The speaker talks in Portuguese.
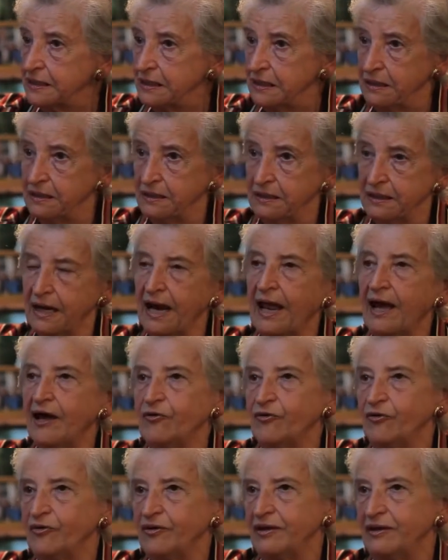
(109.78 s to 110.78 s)
é,
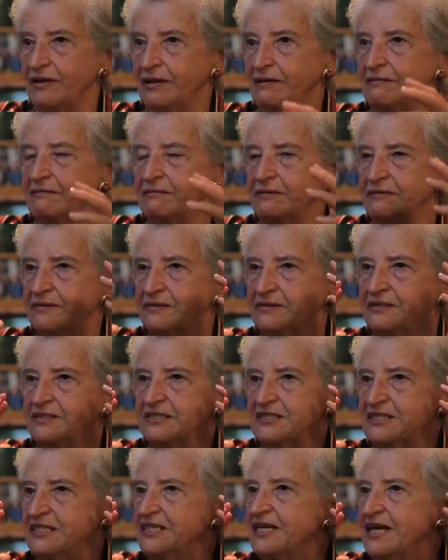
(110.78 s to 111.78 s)
claro, ele
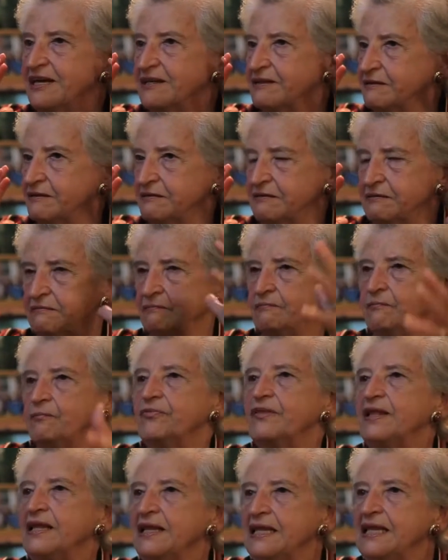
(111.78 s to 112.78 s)
tinha
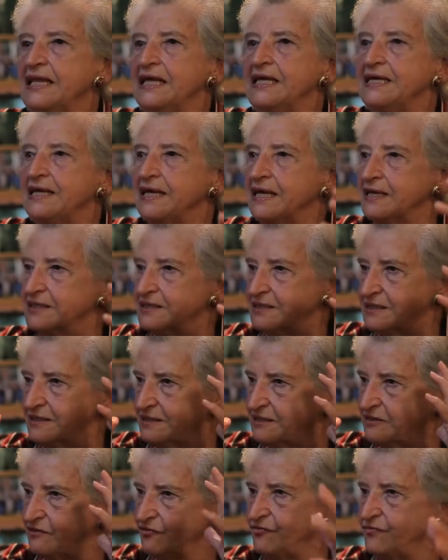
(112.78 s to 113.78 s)
linhas
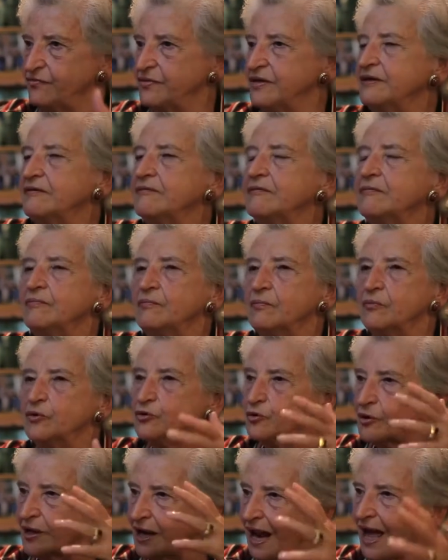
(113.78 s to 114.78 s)
de, é,
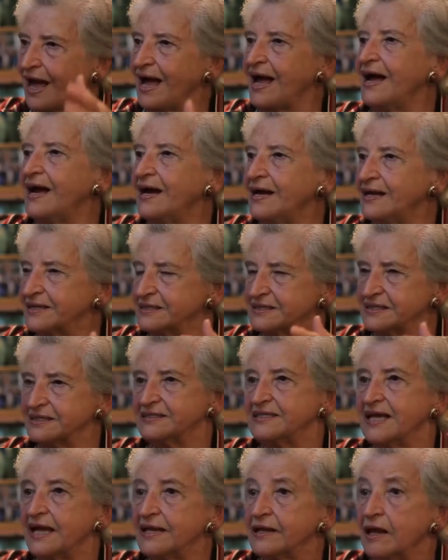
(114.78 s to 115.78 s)
muito claras,
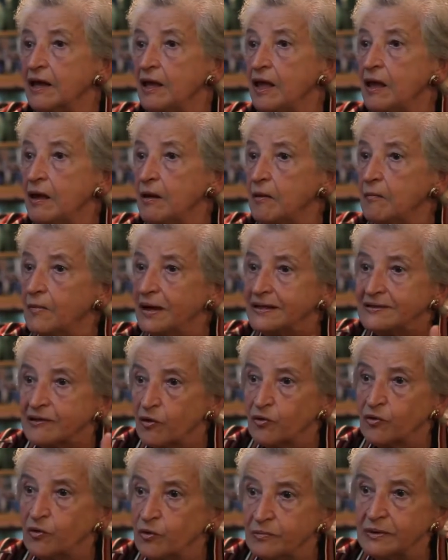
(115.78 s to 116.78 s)
etc. Mas
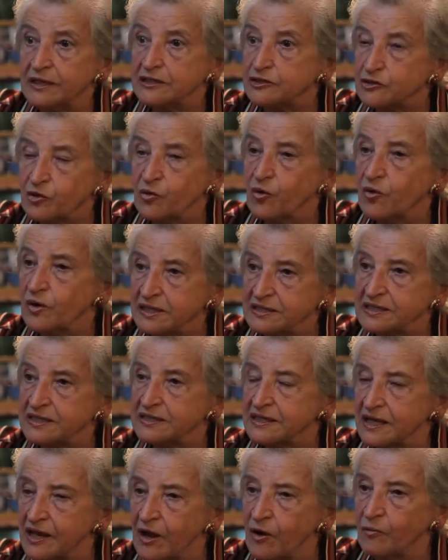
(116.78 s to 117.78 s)
algumas
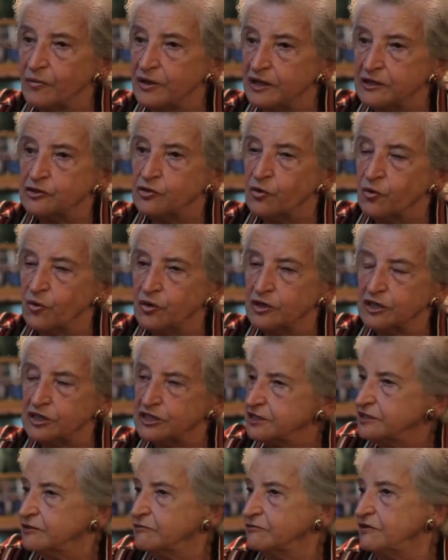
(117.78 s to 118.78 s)
coisas realmente
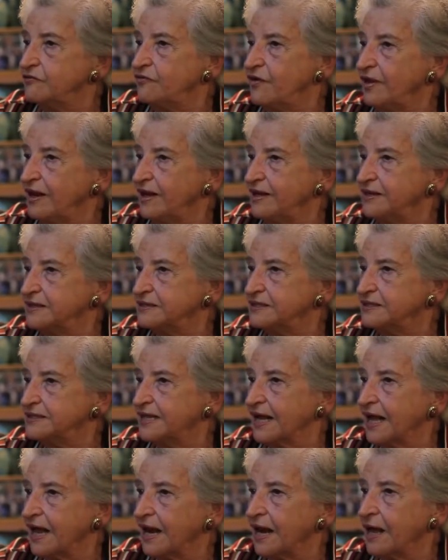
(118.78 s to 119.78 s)
hoje são diferentes.
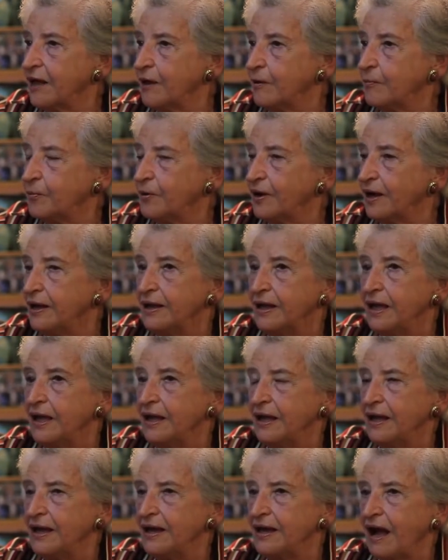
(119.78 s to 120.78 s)
Naquela época,
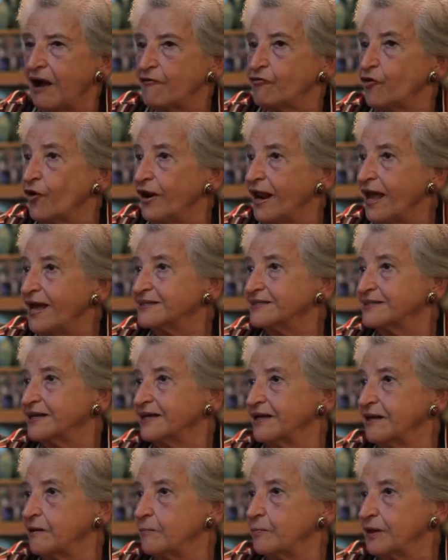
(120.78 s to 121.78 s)
eh, a floresta
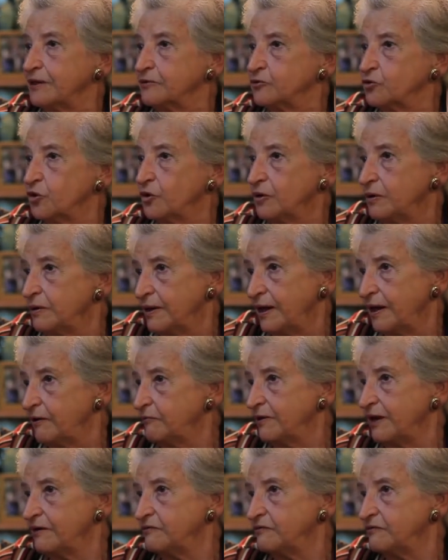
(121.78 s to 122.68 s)
que ele plantou eram